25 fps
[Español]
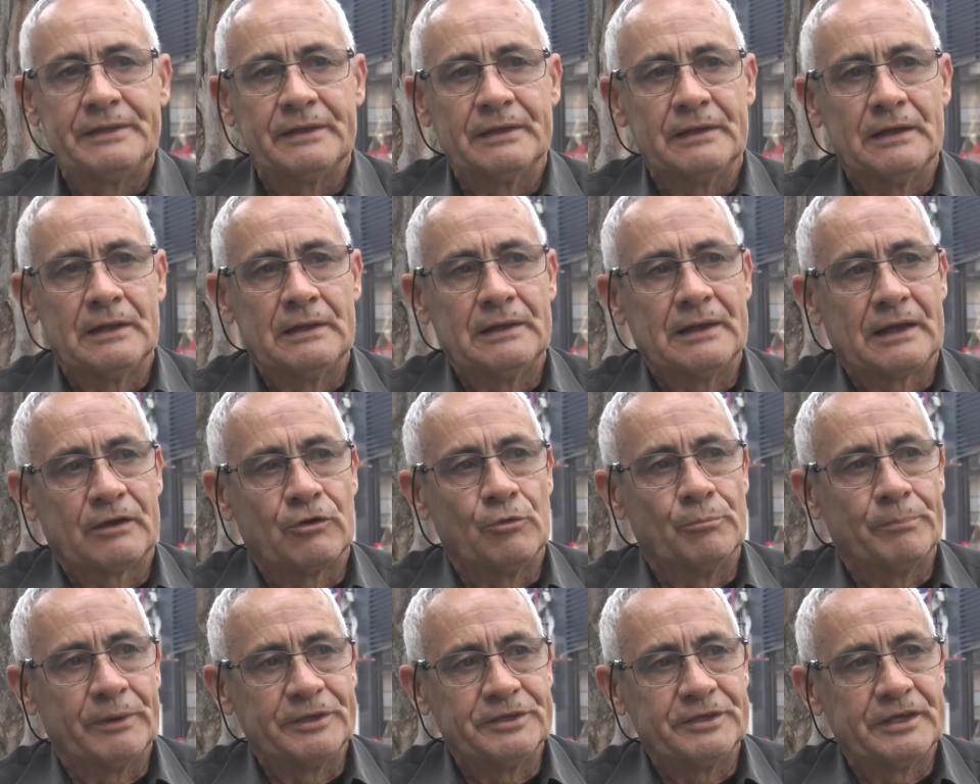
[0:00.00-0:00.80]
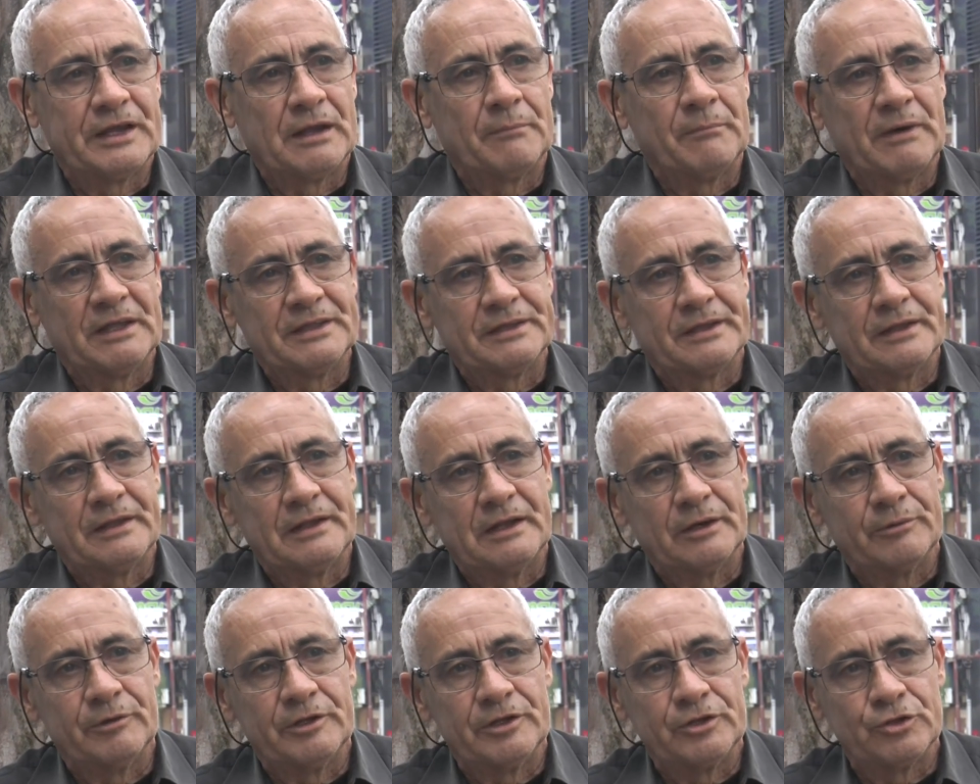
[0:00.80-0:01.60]
a la compañera Amanda
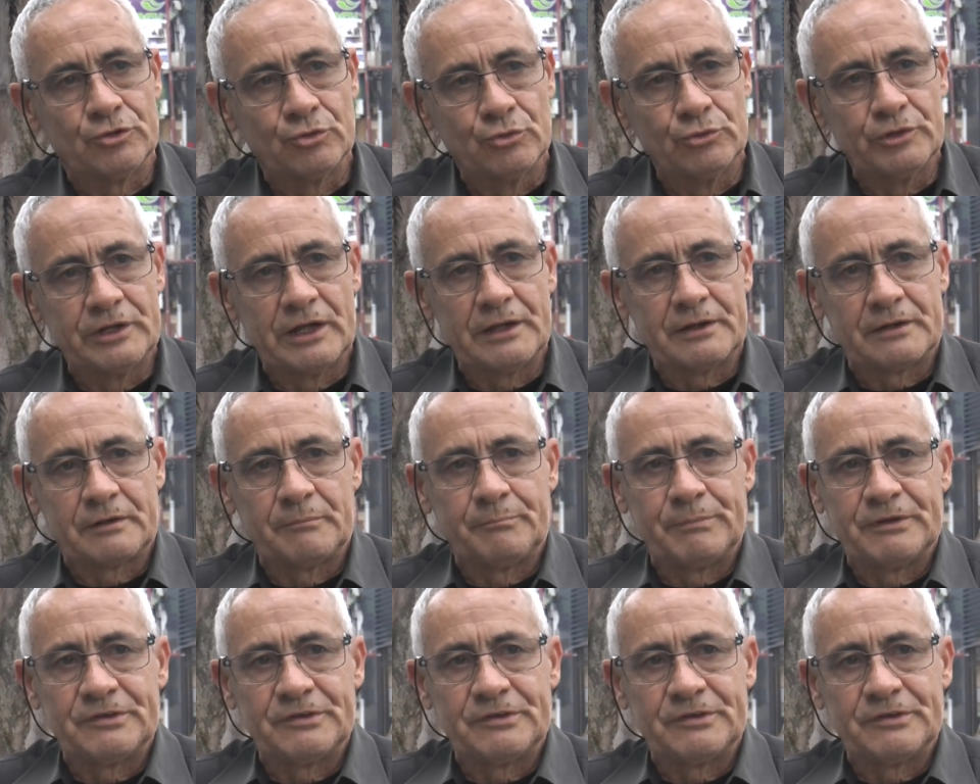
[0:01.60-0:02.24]
de la Ventura,